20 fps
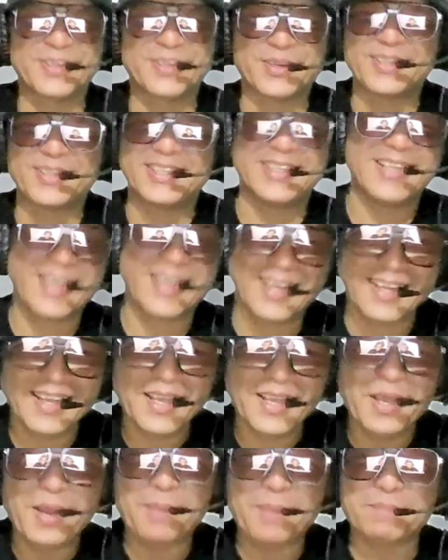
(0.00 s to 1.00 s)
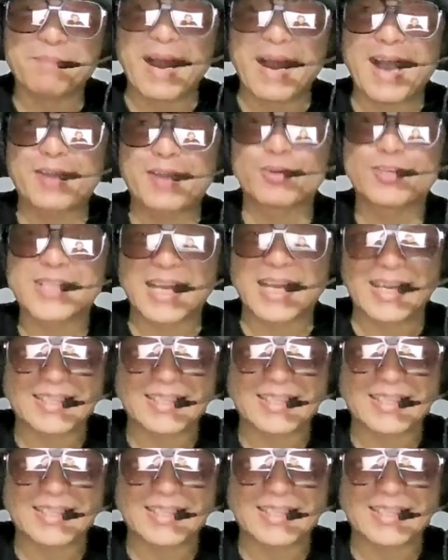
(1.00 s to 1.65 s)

so hindi na bago sa